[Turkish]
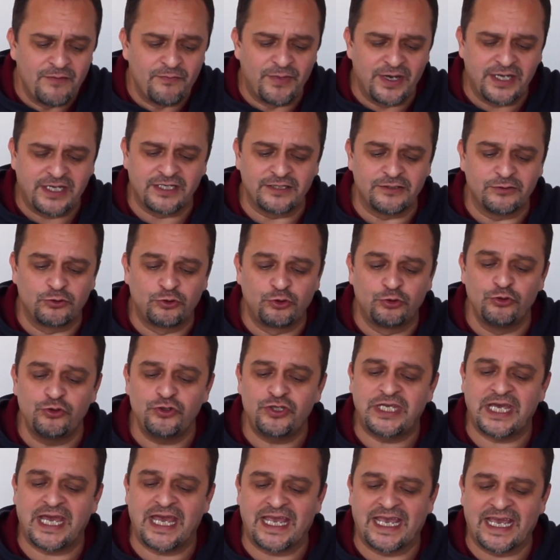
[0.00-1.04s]
Bakın
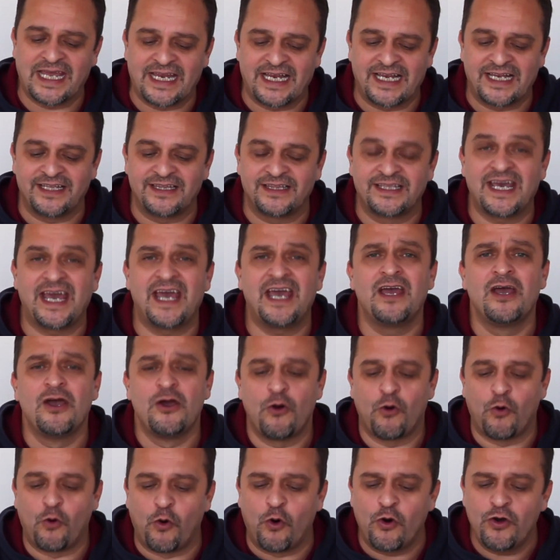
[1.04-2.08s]
Türkiye genelinde
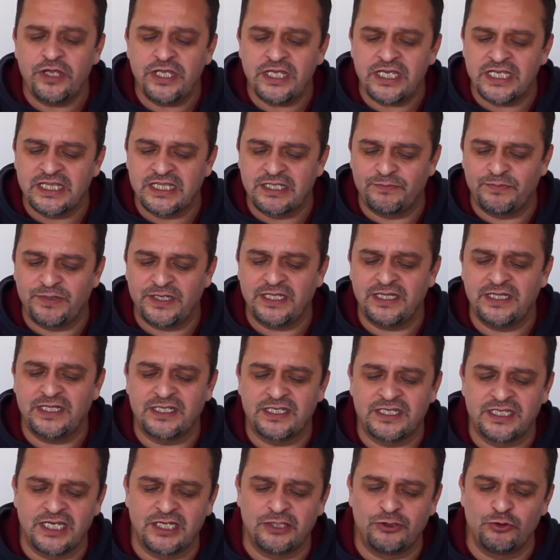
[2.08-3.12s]

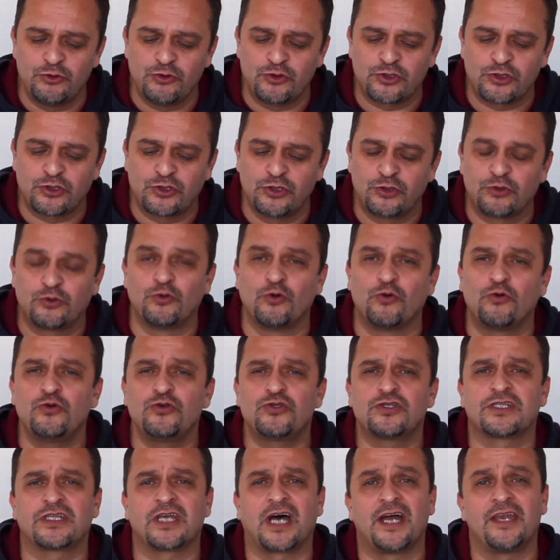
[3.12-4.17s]

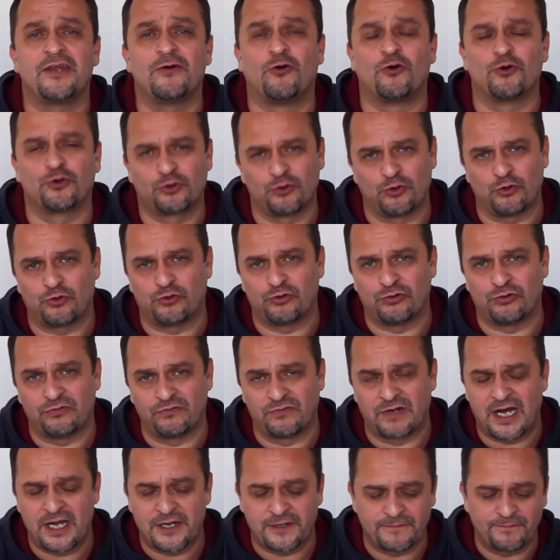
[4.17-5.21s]
17.749 tane ortaokul
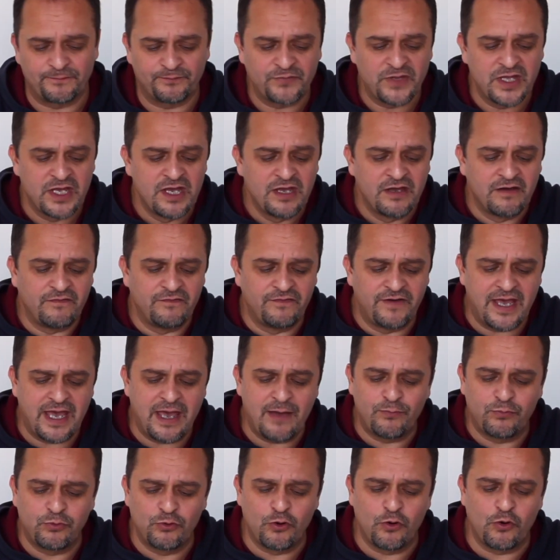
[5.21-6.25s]
var
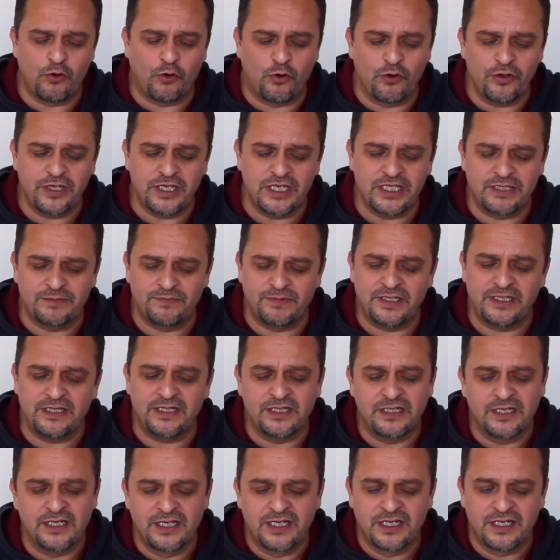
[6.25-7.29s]
ve bu
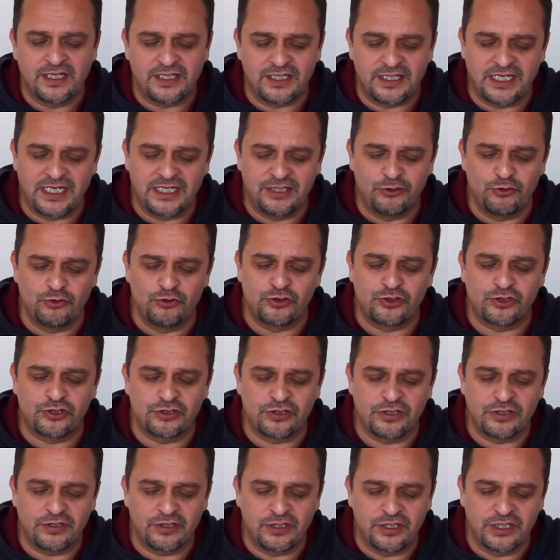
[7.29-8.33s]

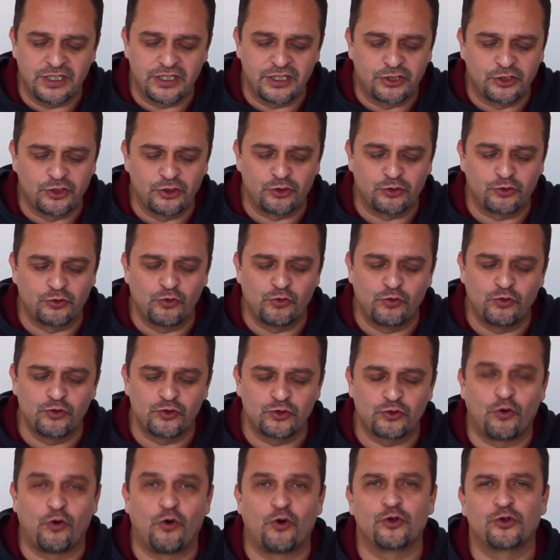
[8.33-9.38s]
17.700
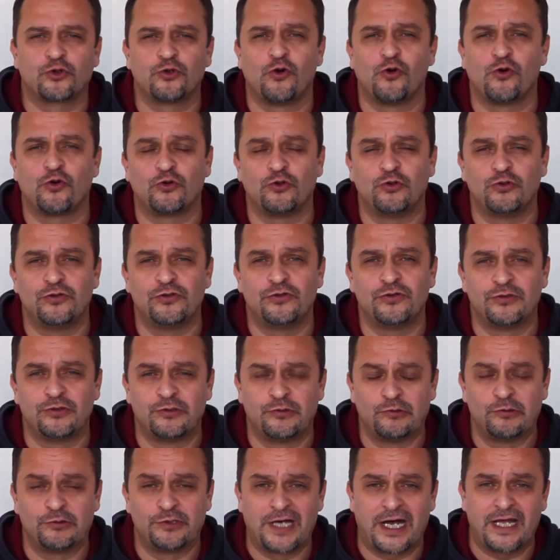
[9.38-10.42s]
49 ee,
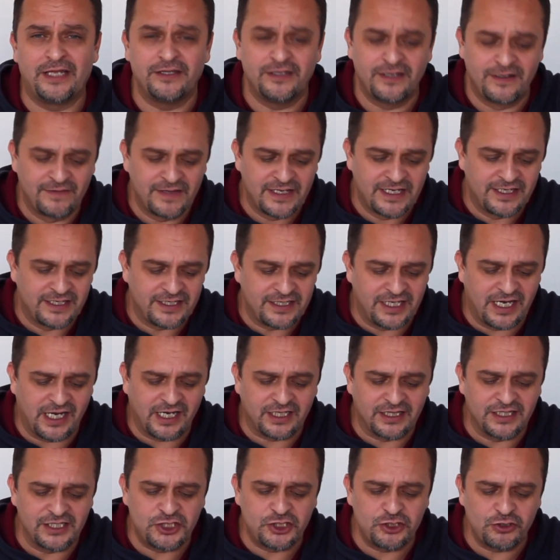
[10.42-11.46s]
ortaokulundan
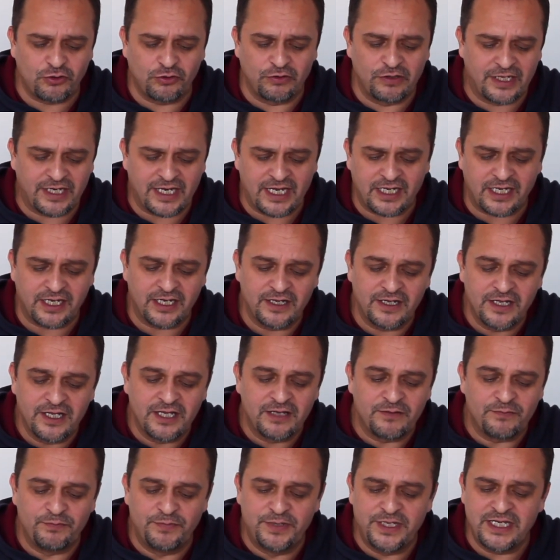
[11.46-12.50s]
yaklaşık olarak
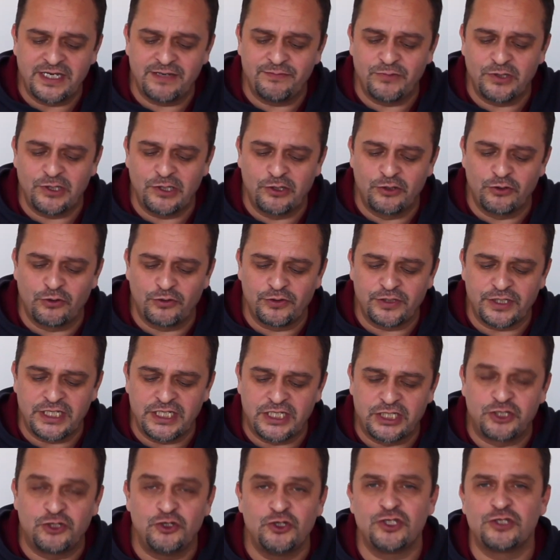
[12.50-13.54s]
1 milyon
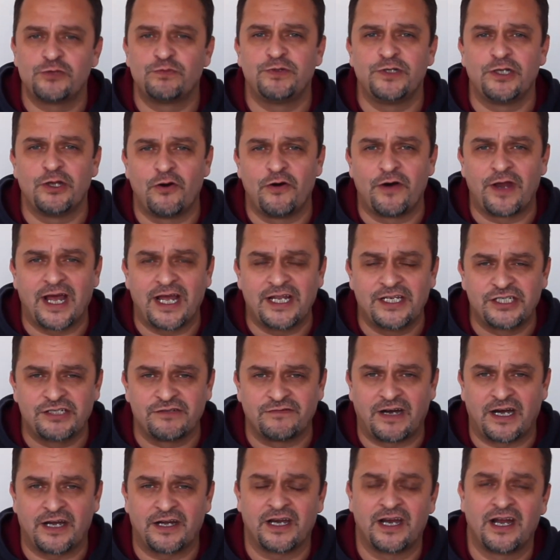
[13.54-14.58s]
200 bin öğrenci
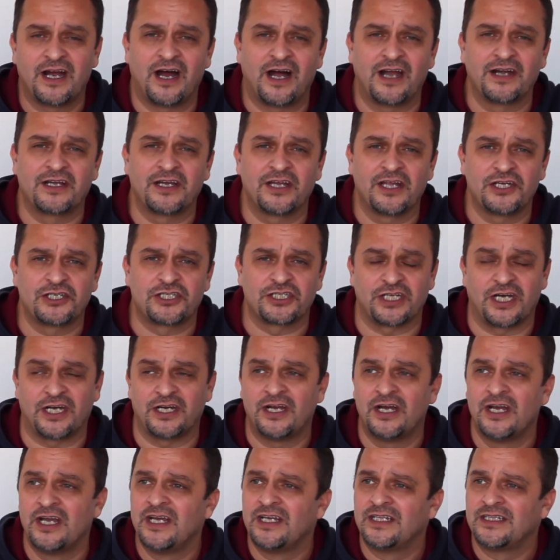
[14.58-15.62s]
var. Arkadaşlar
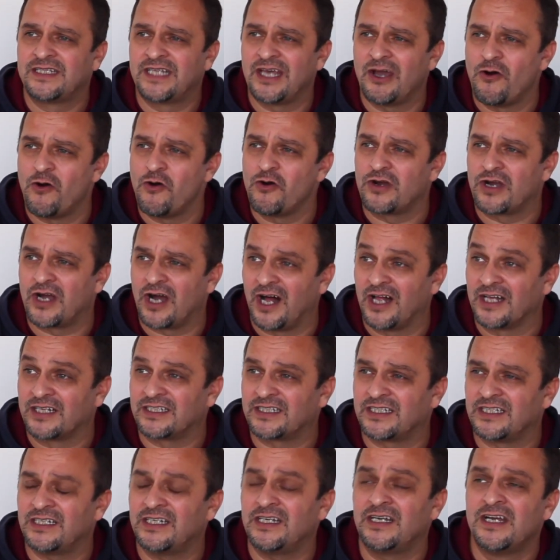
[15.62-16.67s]
TEOG
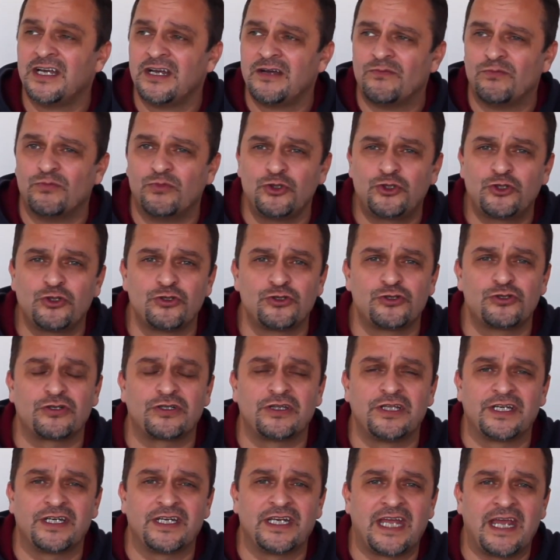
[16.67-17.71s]
kalktı. Bu
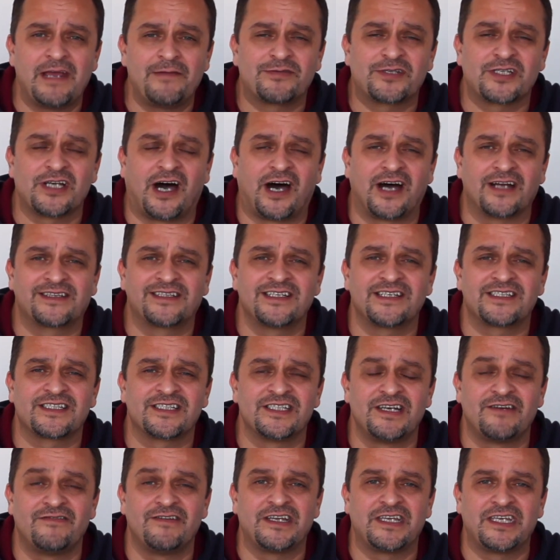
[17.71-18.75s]
çocukların hepsi artık
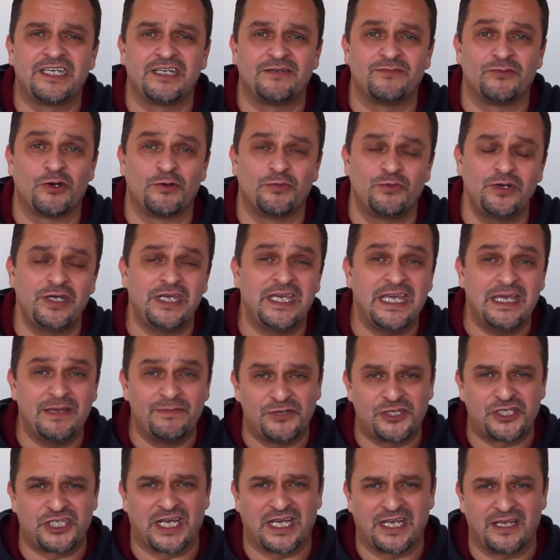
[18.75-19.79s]
sınava girmiyor. Bu iyi
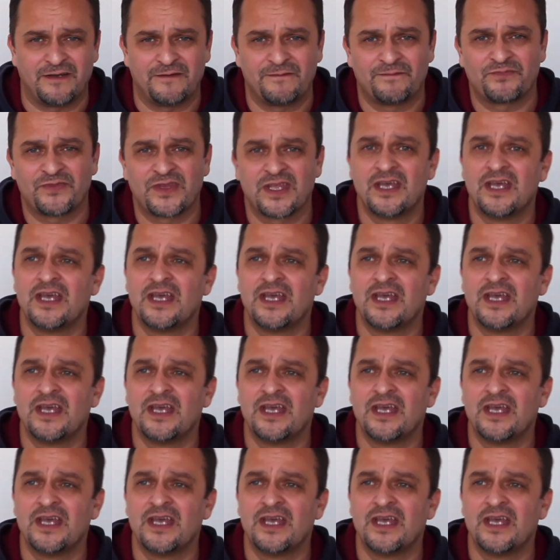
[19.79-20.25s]
bir şey.